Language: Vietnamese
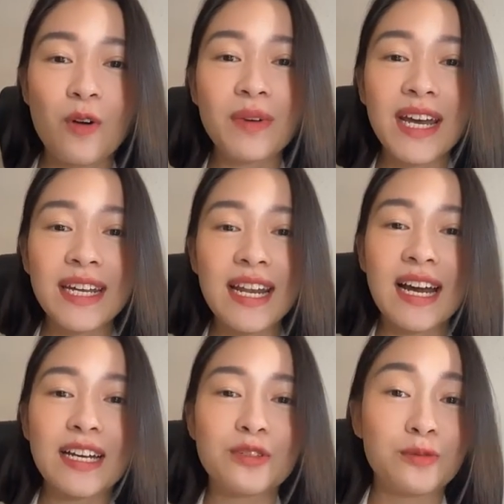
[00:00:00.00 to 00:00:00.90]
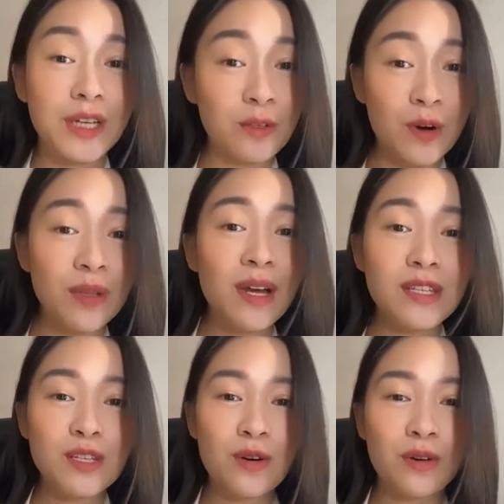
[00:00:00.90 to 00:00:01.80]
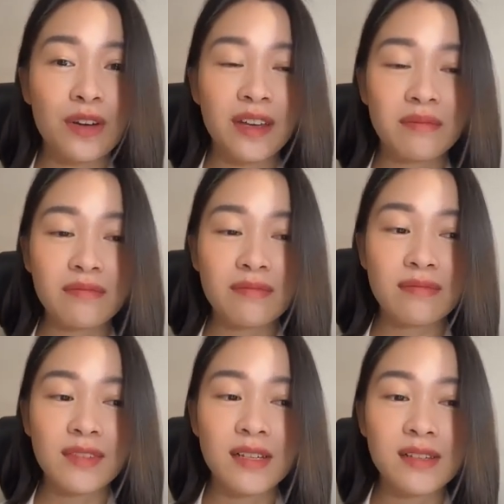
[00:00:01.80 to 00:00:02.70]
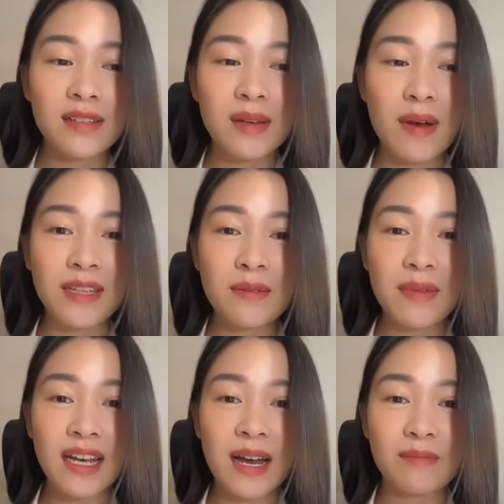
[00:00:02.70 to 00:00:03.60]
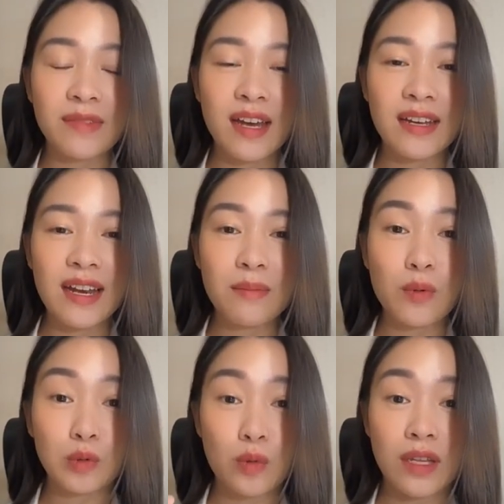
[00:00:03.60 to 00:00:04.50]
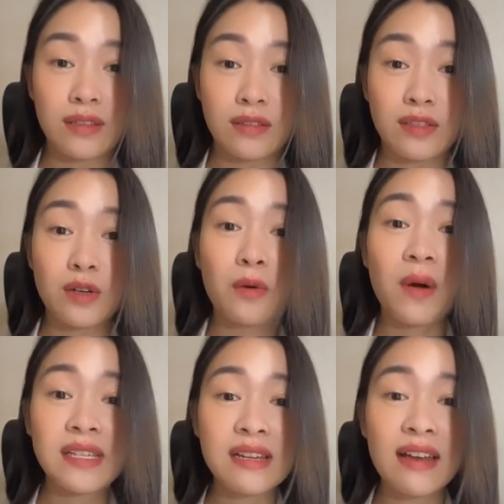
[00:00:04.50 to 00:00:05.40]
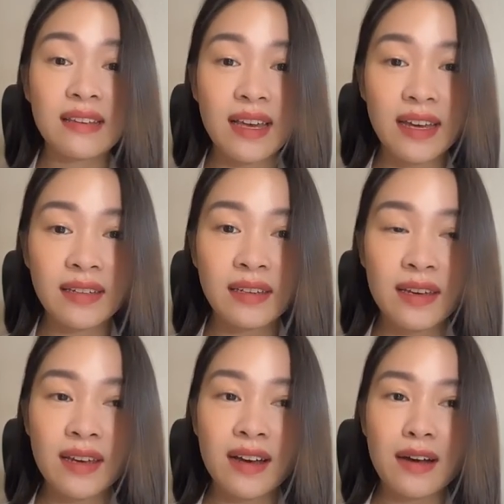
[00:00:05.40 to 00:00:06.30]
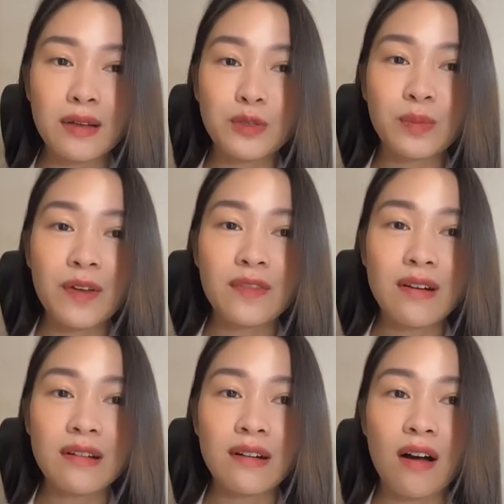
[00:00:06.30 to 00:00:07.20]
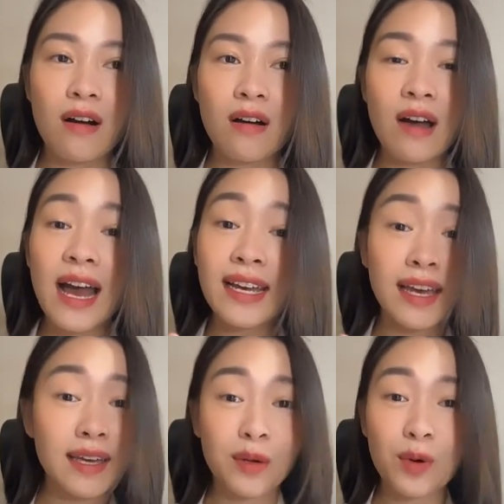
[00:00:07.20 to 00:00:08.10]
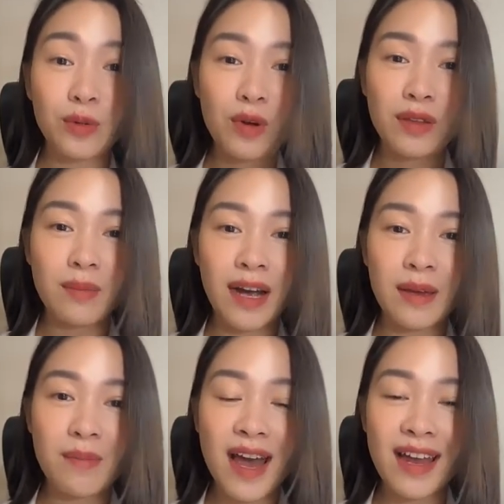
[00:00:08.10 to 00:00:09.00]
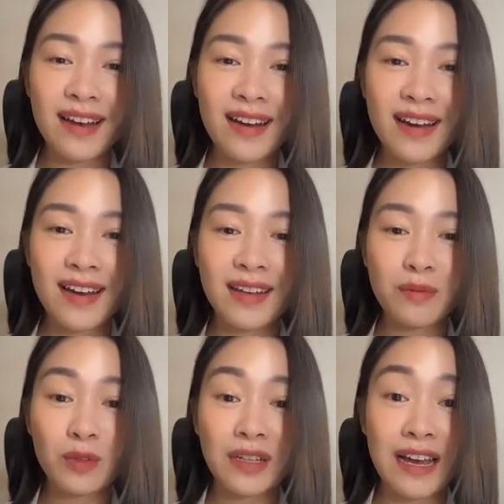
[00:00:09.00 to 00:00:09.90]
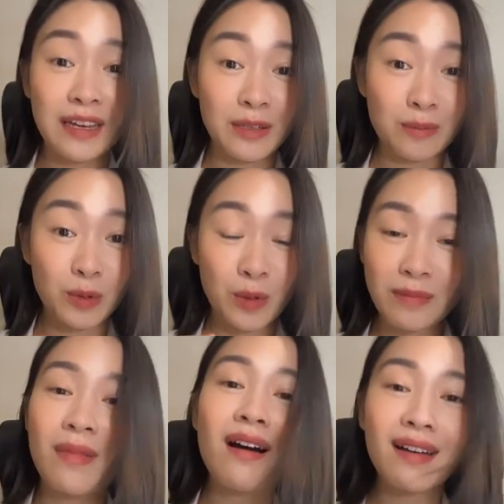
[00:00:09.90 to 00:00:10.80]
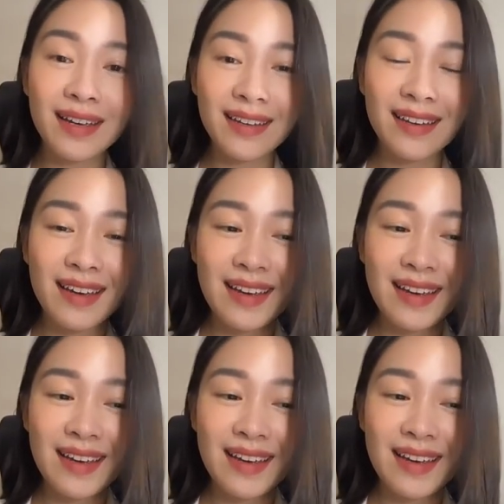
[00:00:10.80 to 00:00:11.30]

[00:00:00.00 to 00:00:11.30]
Hôm nay đã là ngày chủ nhật cuối tuần rồi. Thực sự thì bản thân mình cảm thấy là một tuần trôi qua rất là nhanh. À, chúng ta vừa có hai ngày nghỉ cuối tuần mà ngày mai là đã đến một ngày một tuần mới.